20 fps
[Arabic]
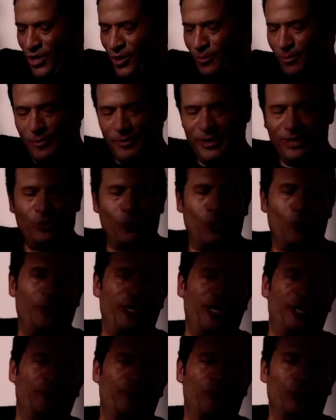هما مين دول
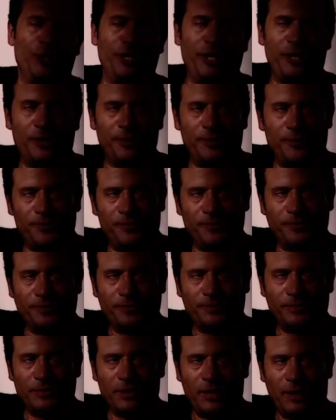بيحبوني؟
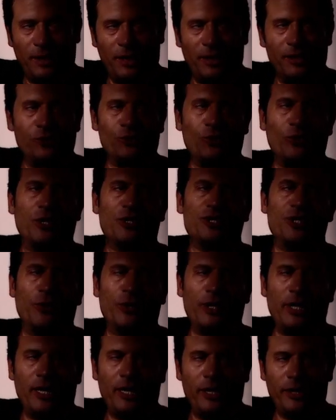الله يسترك
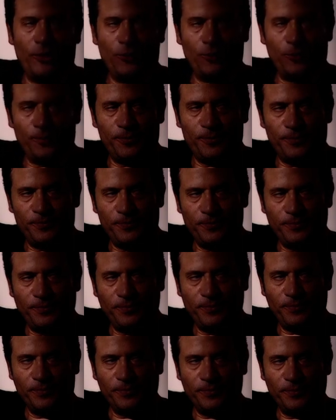شاور لي عليهم
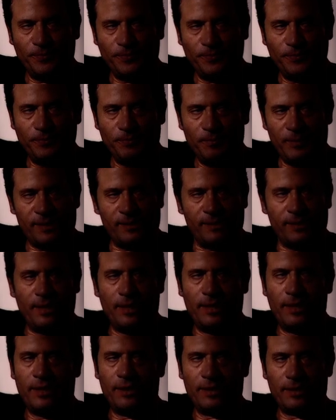بس
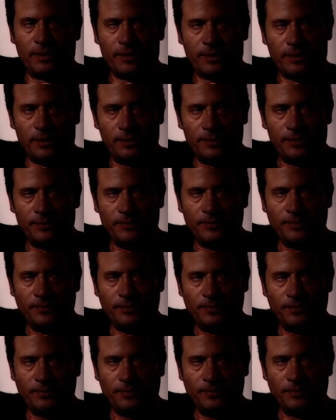إياك
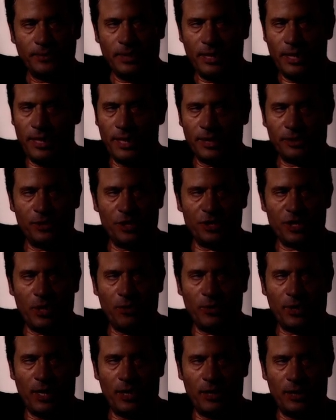إياك
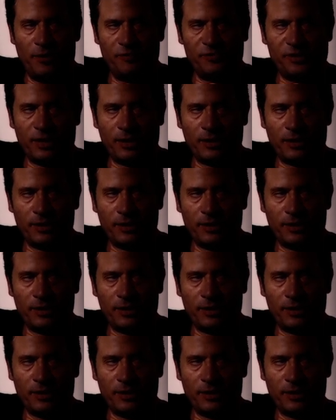تشاور على نفسك